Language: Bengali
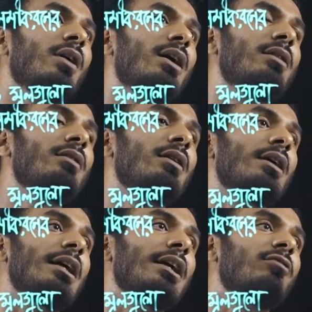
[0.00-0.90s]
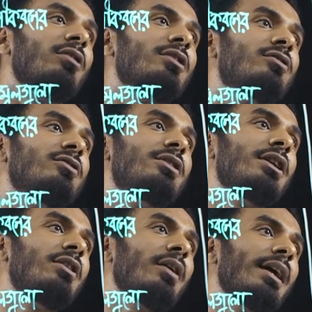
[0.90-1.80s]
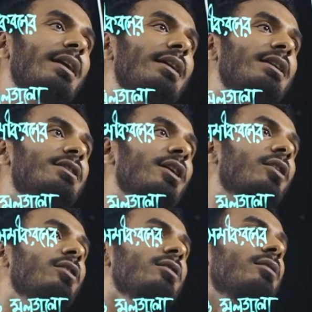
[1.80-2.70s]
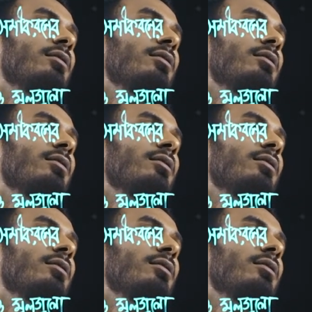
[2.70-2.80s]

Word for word: ওয়ান ইকুয়ালস টু জিরো এর নিশ্চয়ক